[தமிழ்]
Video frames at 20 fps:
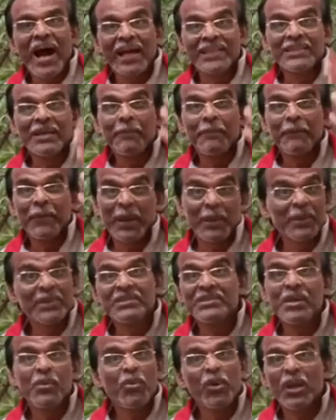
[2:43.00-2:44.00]
அந்த
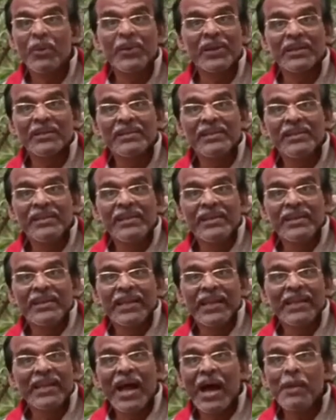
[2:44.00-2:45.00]
பிரபஞ்ச மூலவன்
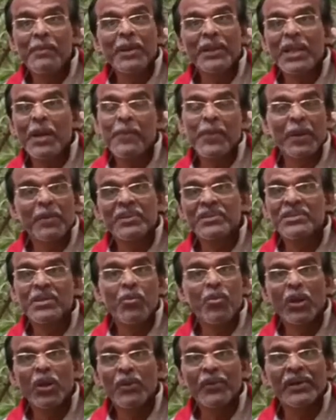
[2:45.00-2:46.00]
எல்லாம் உள்ள பிரபஞ்ச
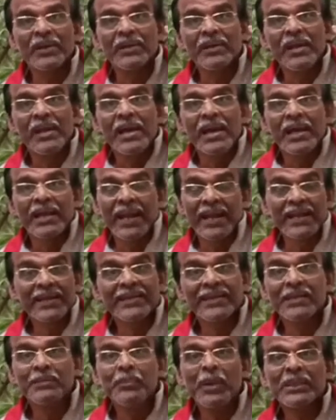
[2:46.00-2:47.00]
மூலவன்
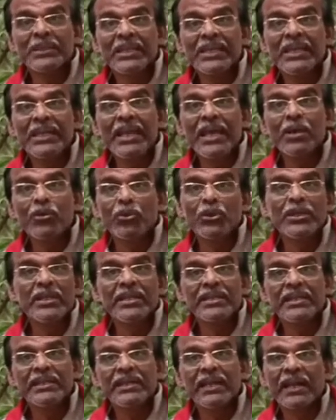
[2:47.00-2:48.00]
கணக்கன்பட்டியிலே
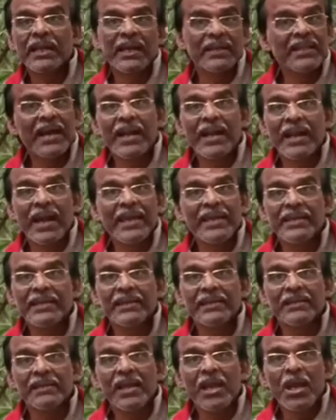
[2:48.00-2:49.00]
குடியிருக்கின்ற
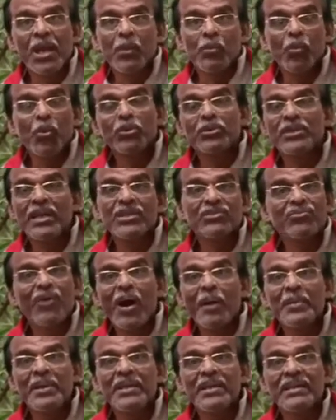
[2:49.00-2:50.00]
கதாநாயகன் மூட்டை
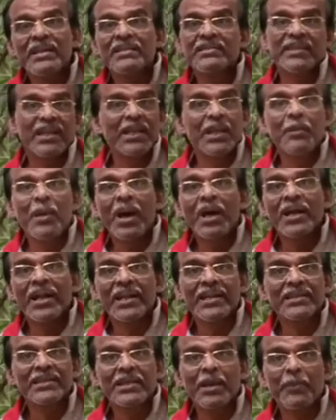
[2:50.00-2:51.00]
சுவாமி என்று செல்லமாக
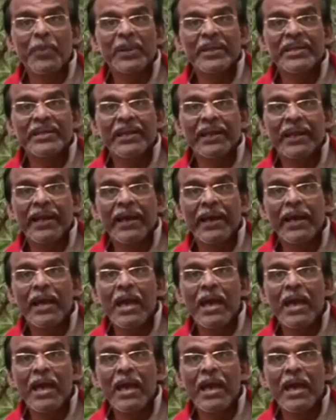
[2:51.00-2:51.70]
அழைக்கப்படுகின்ற